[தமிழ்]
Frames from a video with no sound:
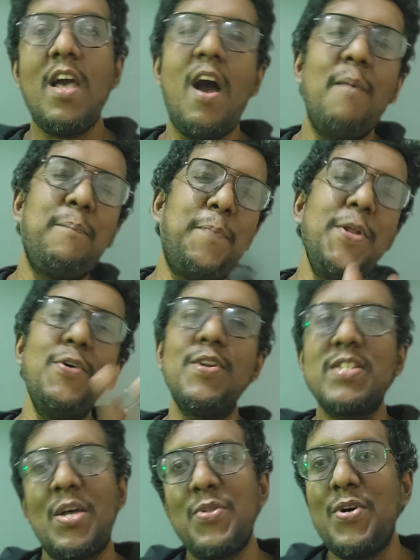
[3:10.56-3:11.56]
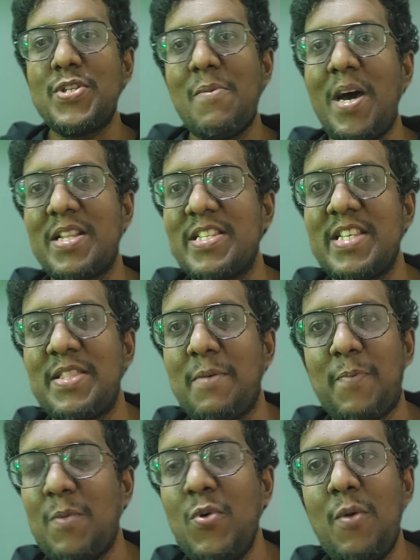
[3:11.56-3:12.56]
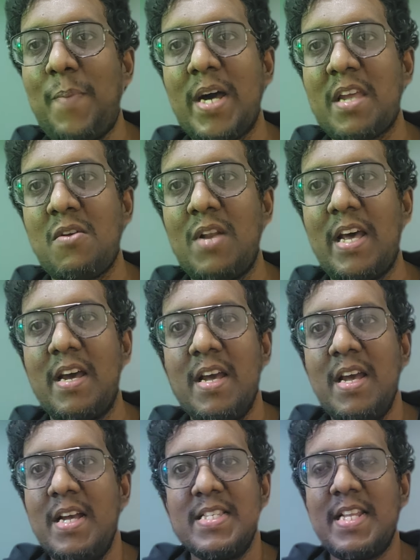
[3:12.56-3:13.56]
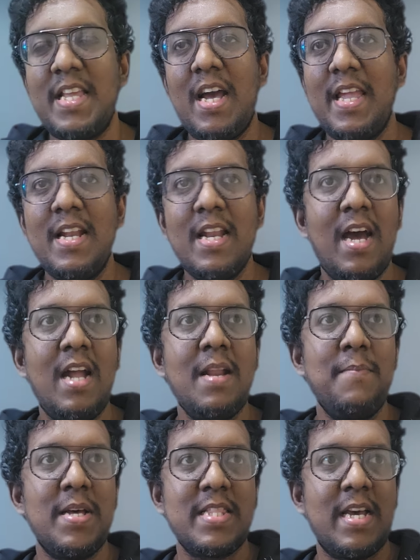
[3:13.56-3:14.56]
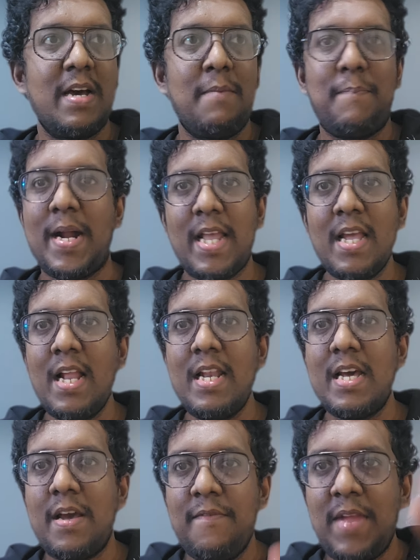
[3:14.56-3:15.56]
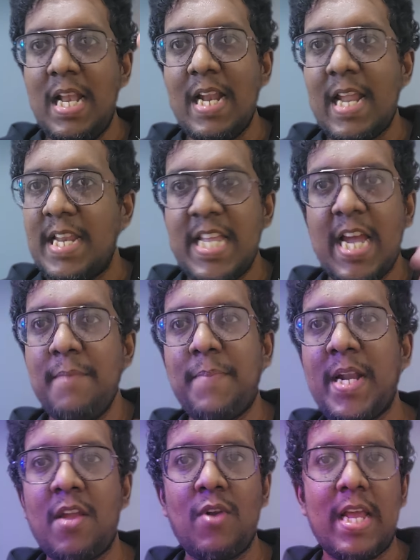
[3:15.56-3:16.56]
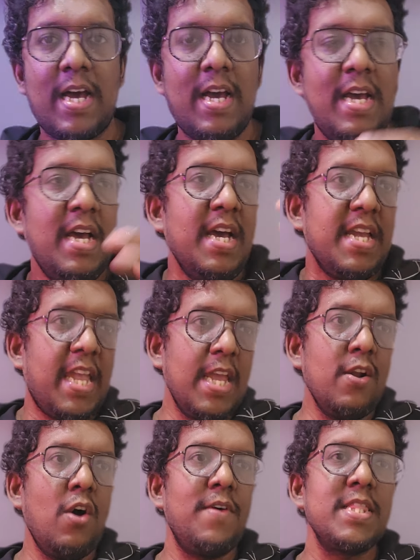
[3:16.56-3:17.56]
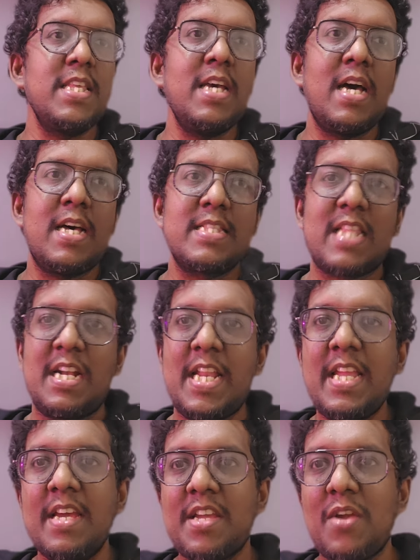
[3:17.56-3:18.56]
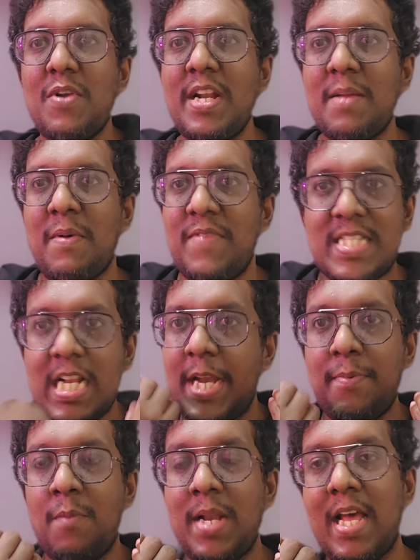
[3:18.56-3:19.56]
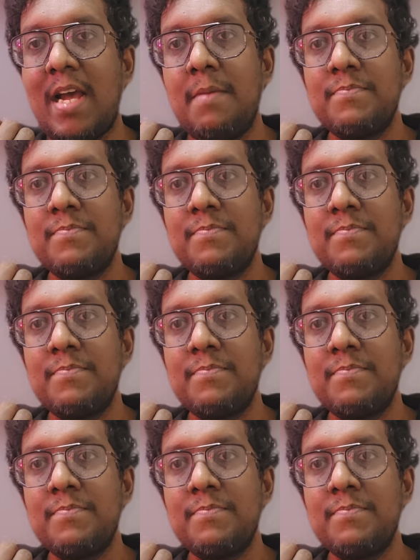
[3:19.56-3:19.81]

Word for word: அப்படி ஒரு சந்தோஷமா இருந்தது அந்த ப்ரொமோ பாக்கிக்குள்ள சரியா ஏன்னா நம்ம அந்த படங்கள்ல வில்லன் அநியாயம் பண்ணிக்குள்ள ஹீரோ வந்து தட்டி கேட்கக்குள்ள நம்ம விசில் அடிப்போம்ல